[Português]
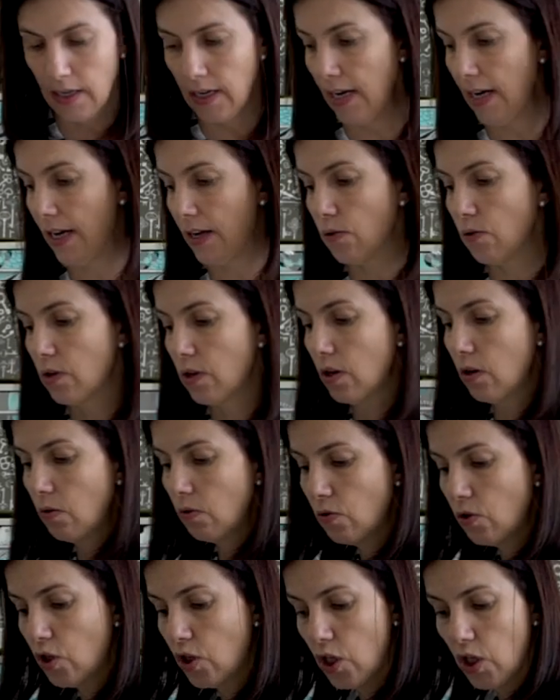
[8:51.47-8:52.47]
Era o que
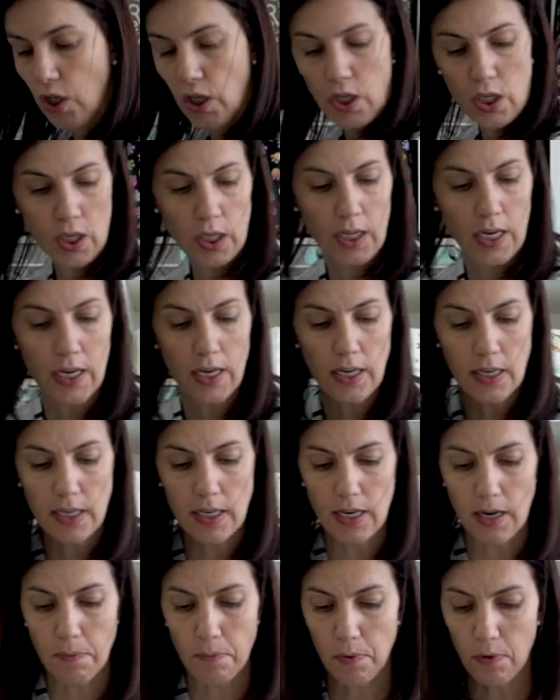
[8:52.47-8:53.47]
eu tinha
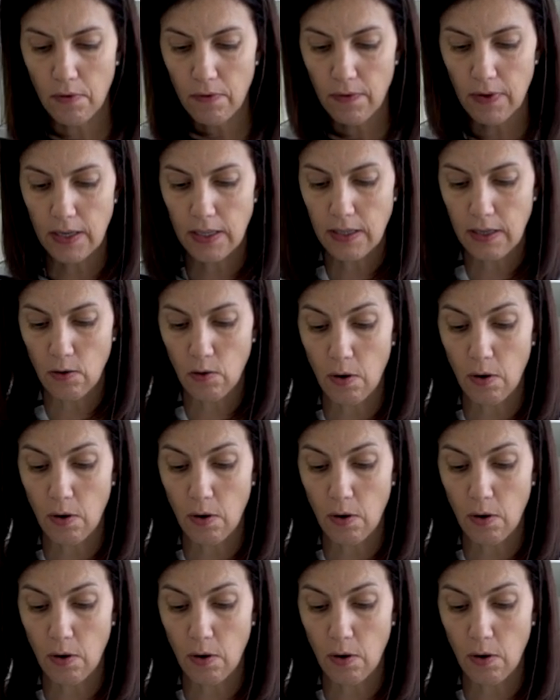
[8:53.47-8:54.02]
e aproveitei.